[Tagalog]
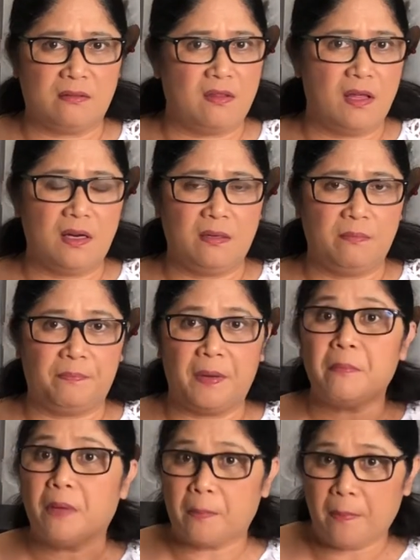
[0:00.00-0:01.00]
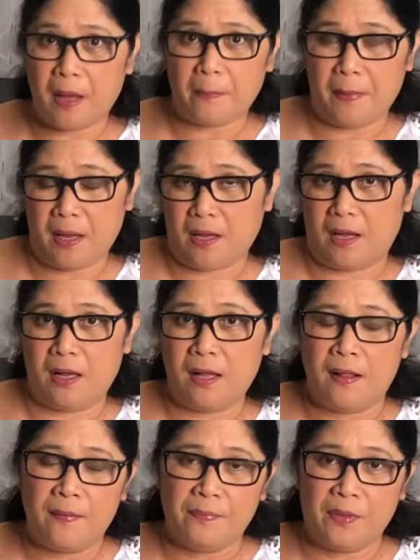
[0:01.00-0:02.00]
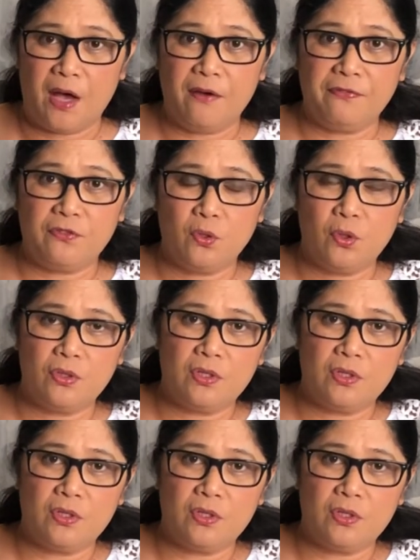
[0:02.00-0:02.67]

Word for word: Then pag mag-backpack ka, after